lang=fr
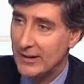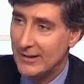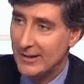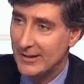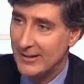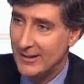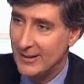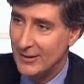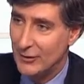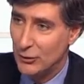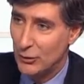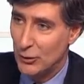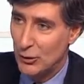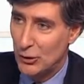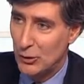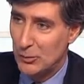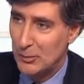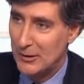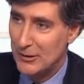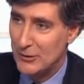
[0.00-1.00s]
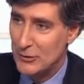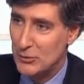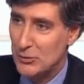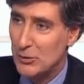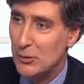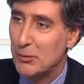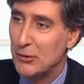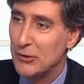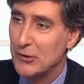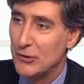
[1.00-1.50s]
était hier sur Europe 1. Je vous
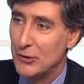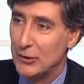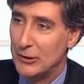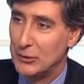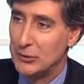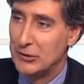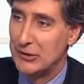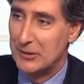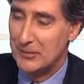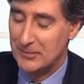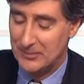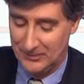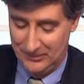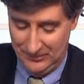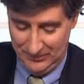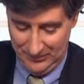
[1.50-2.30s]
propose de l'écouter.